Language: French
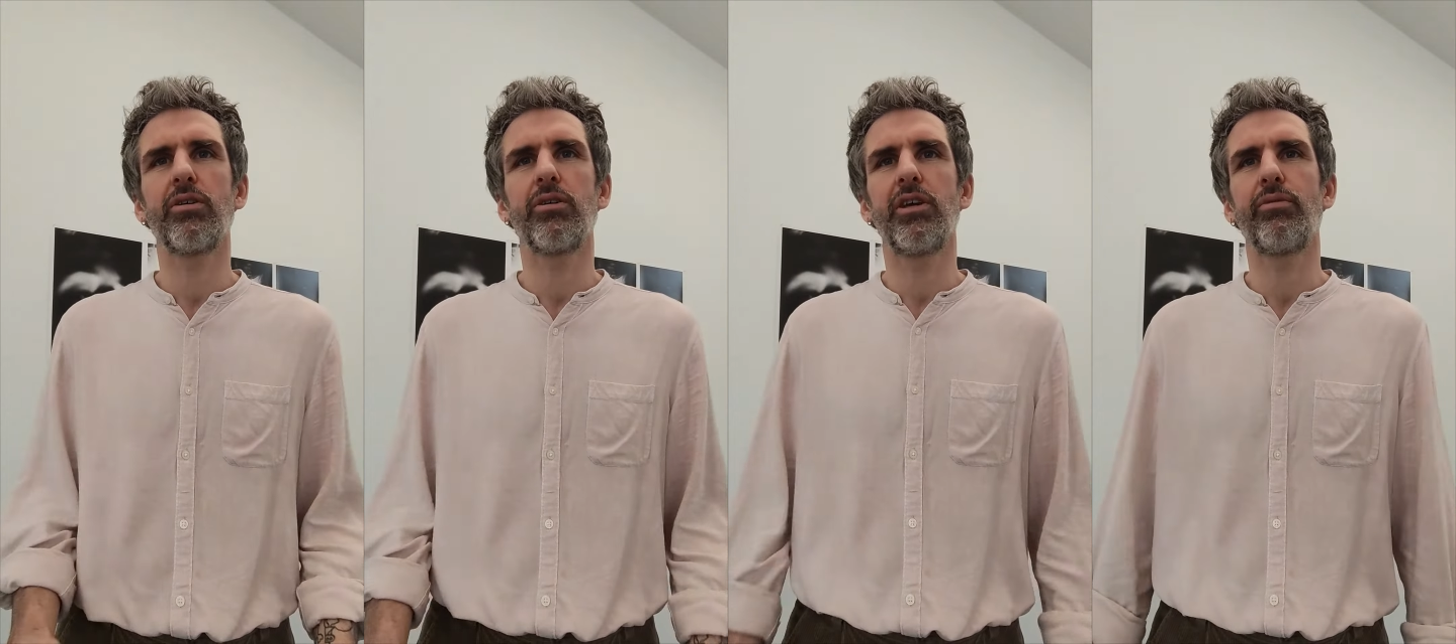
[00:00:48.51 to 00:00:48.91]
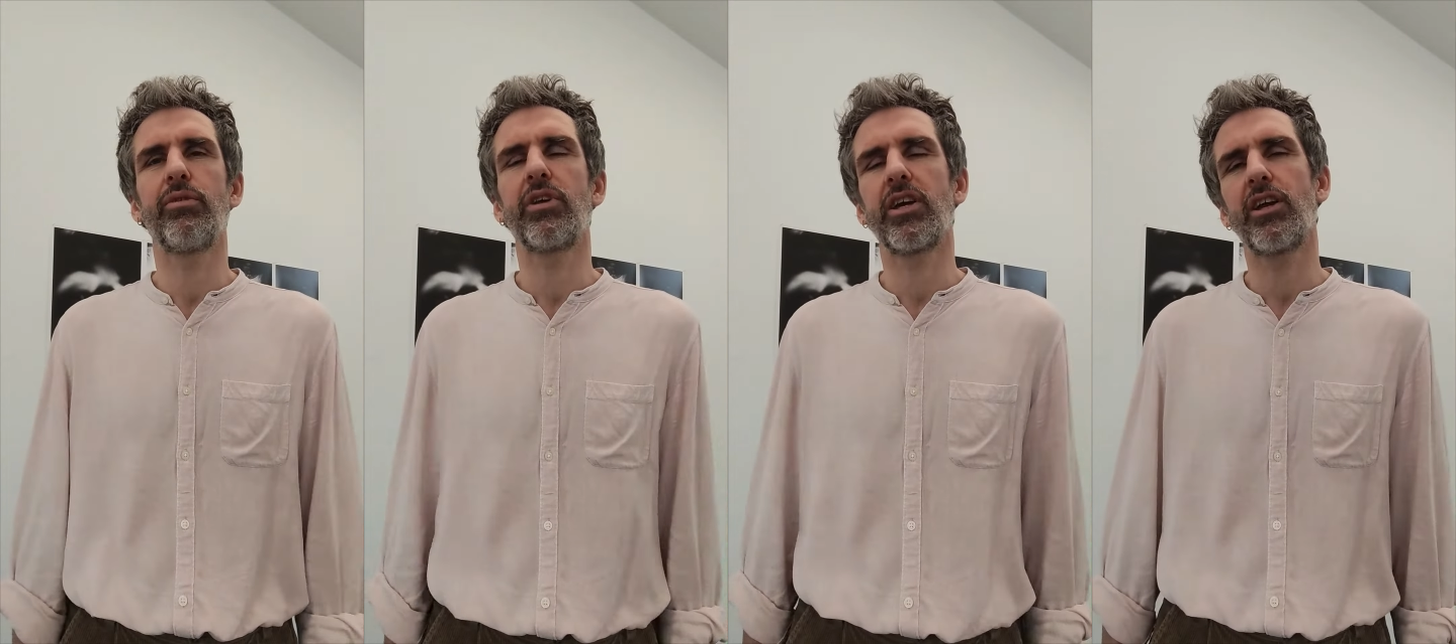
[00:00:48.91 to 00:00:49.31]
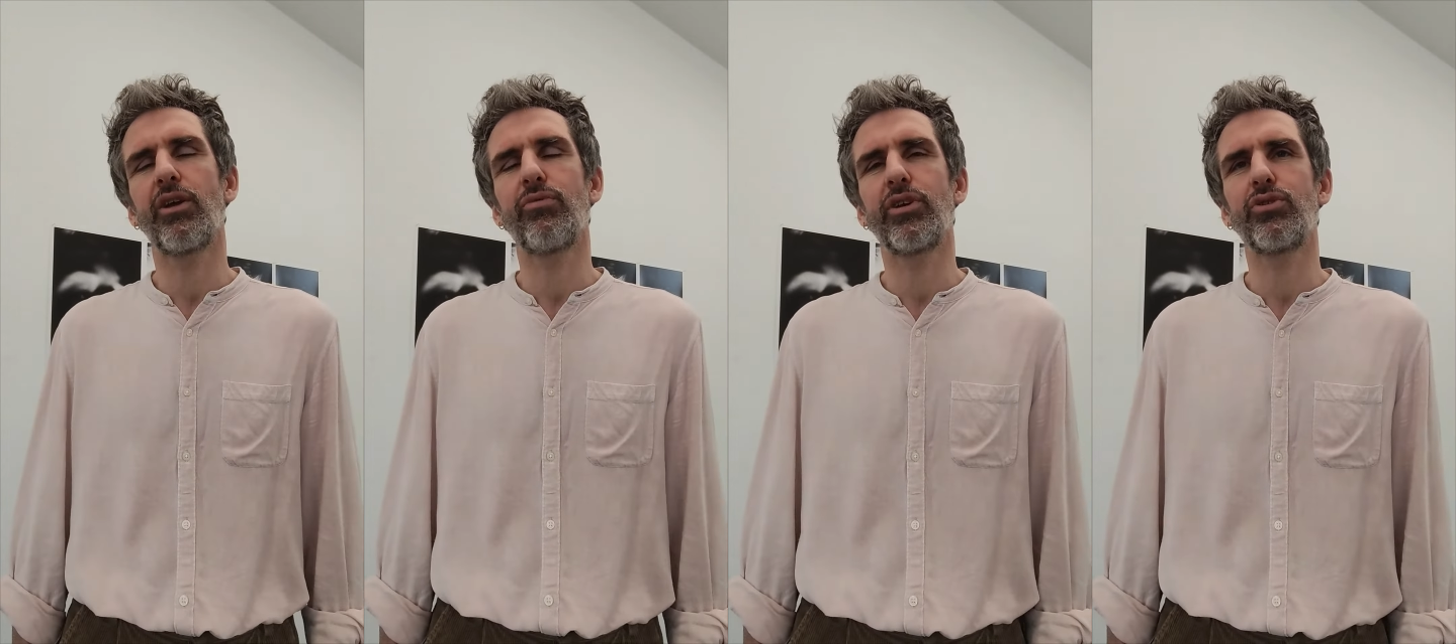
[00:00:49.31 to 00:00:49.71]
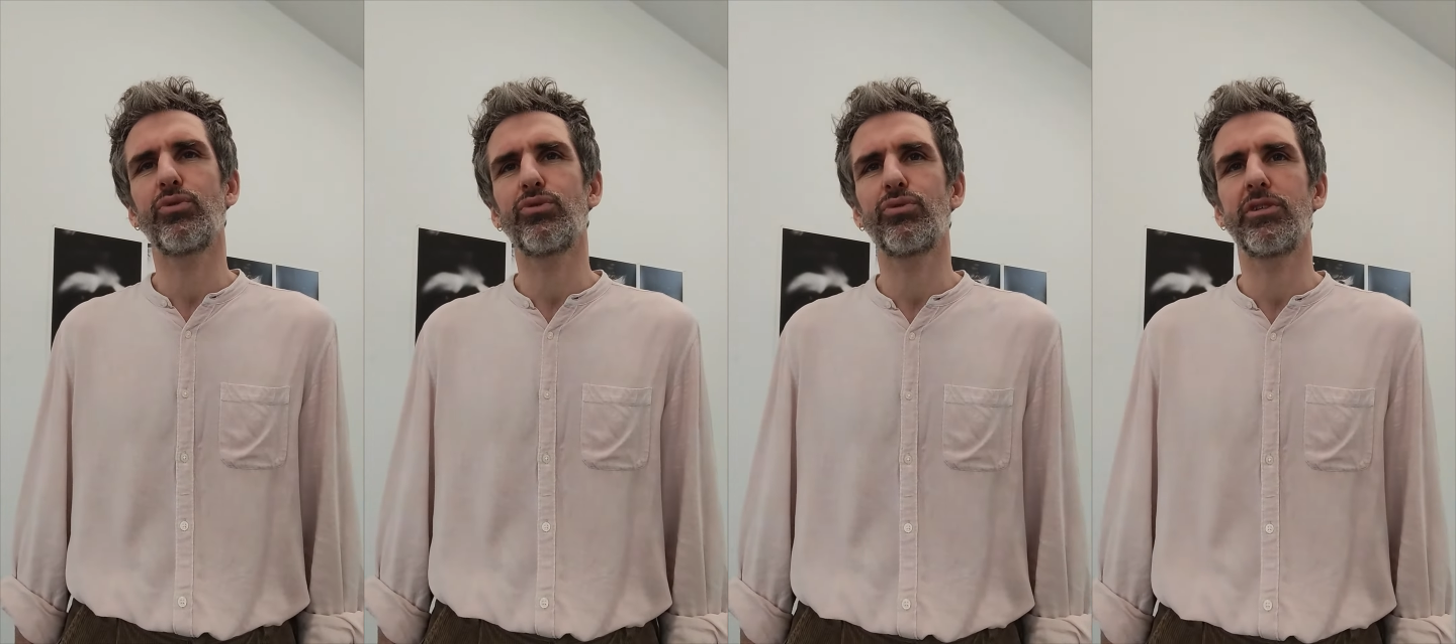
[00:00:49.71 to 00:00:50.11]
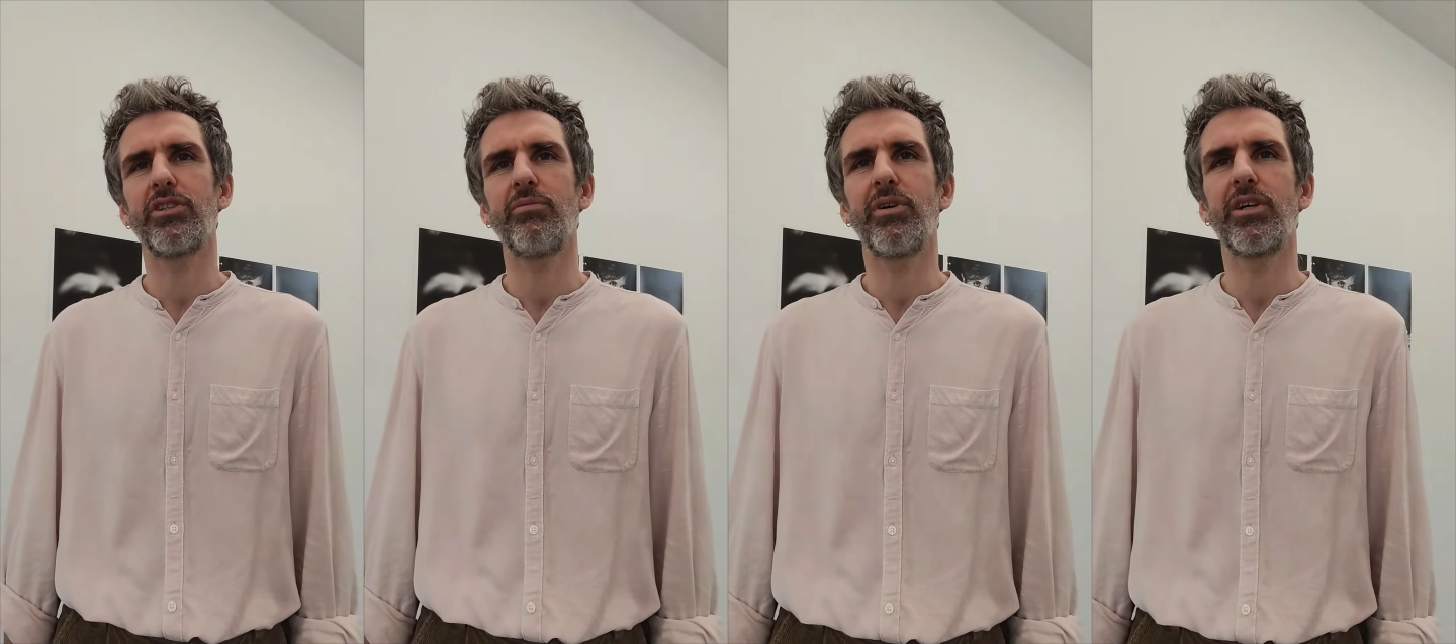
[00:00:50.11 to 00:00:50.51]
euh, il y avait une réelle réflexion sur
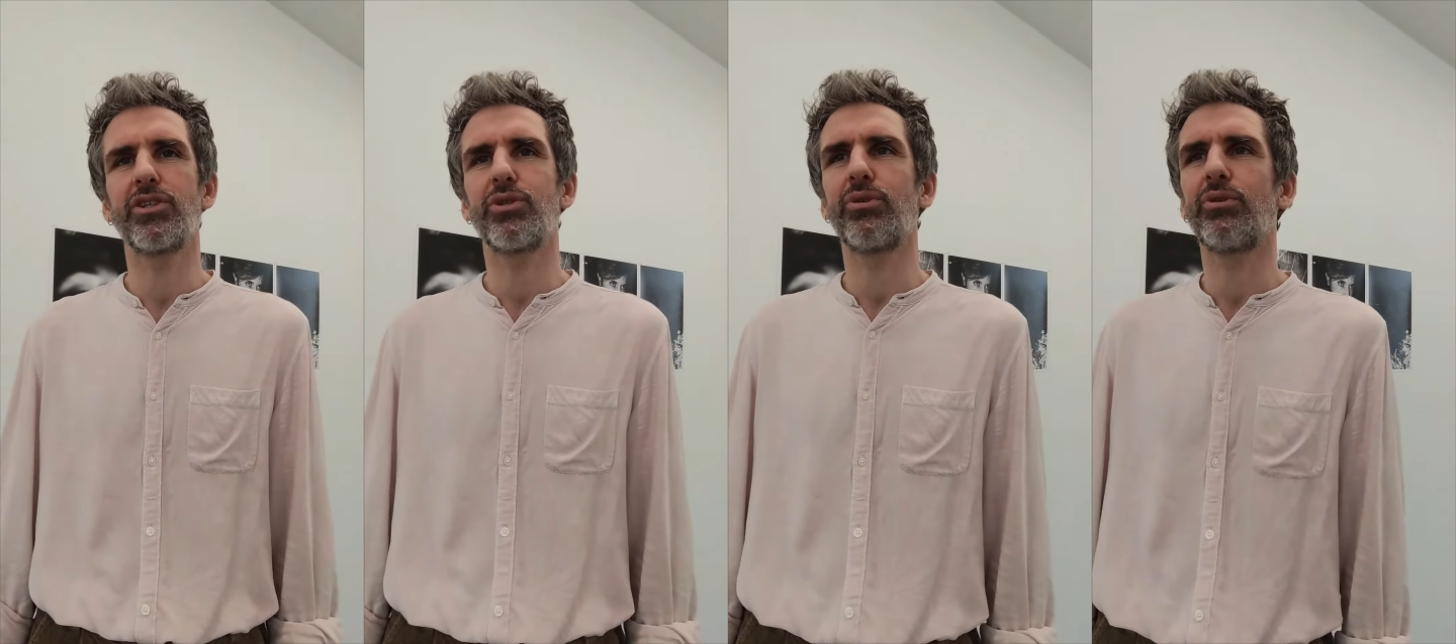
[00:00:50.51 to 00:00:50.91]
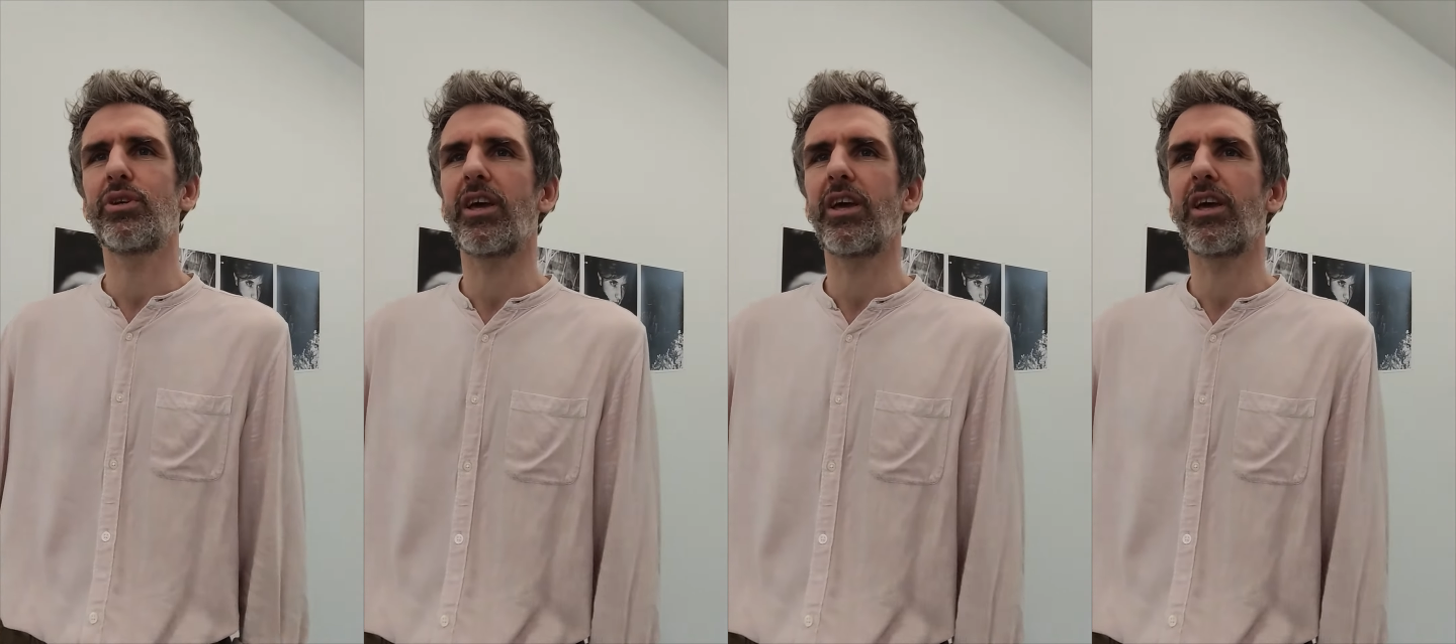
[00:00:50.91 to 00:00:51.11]
les images euh,